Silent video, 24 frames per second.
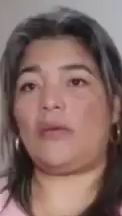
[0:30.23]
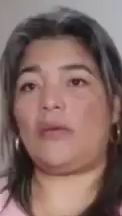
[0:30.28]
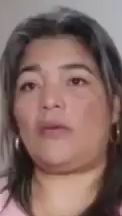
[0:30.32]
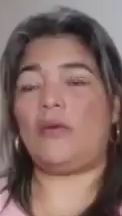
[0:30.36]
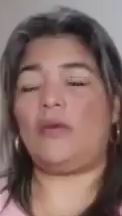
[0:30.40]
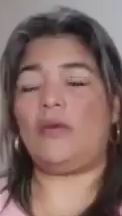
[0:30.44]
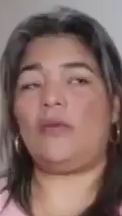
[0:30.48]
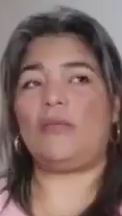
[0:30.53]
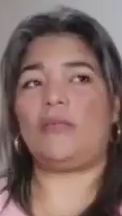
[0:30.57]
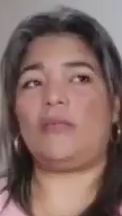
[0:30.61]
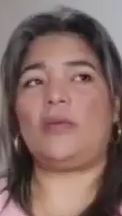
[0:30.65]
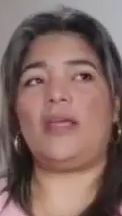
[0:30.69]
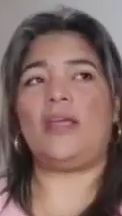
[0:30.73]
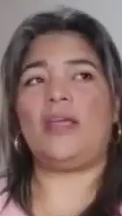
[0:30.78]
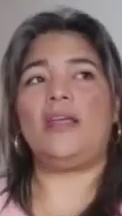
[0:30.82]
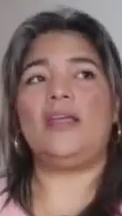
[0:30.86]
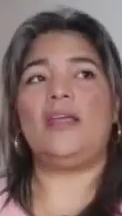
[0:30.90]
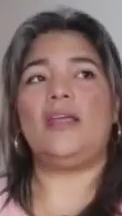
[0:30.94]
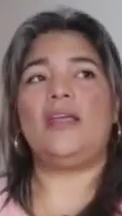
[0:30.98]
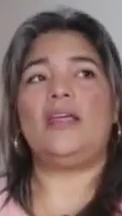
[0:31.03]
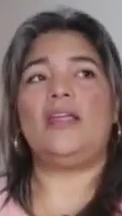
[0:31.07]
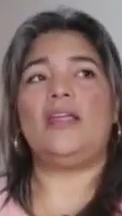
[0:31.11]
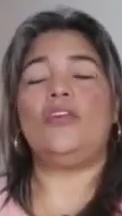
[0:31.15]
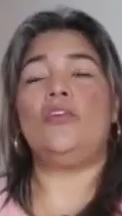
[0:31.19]
Colombia,
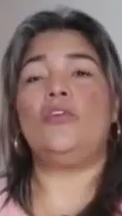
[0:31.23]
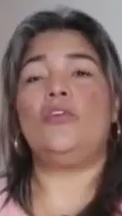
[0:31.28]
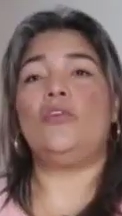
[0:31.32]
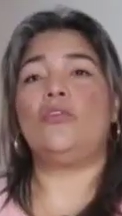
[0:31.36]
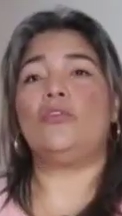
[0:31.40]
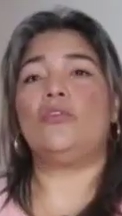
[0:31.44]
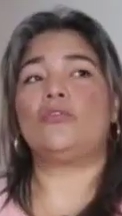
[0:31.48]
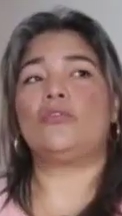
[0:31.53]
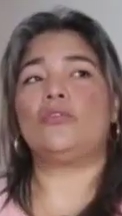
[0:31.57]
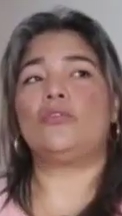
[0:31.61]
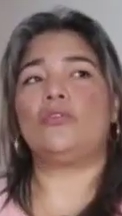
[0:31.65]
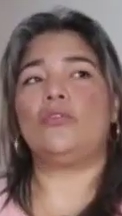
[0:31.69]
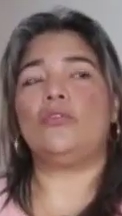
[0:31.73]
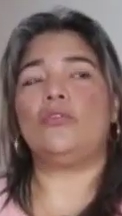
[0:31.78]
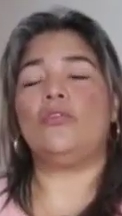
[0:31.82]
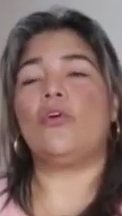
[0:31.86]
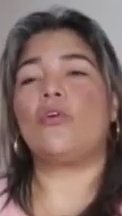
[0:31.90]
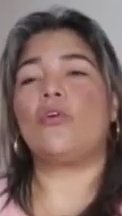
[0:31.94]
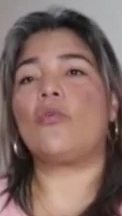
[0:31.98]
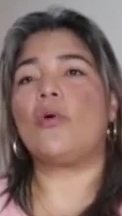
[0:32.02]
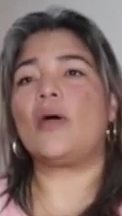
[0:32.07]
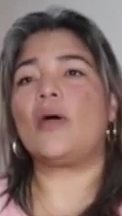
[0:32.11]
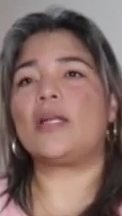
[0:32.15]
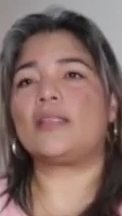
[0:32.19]
nos,
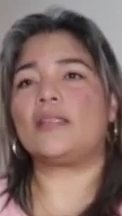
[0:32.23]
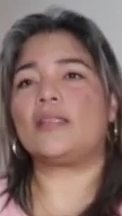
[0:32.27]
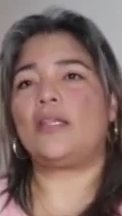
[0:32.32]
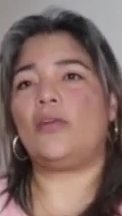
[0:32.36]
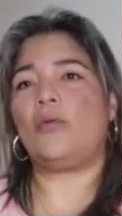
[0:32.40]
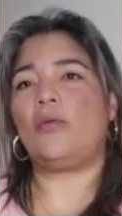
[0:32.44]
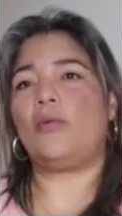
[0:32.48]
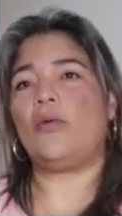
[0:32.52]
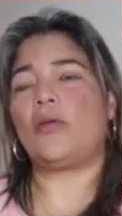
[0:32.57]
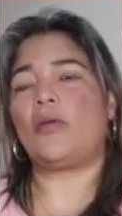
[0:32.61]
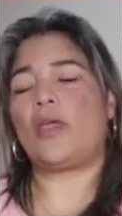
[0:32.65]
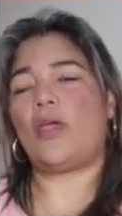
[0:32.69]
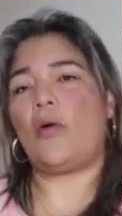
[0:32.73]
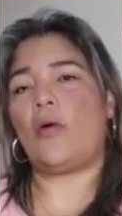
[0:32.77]
nos cuarta, nos bloquea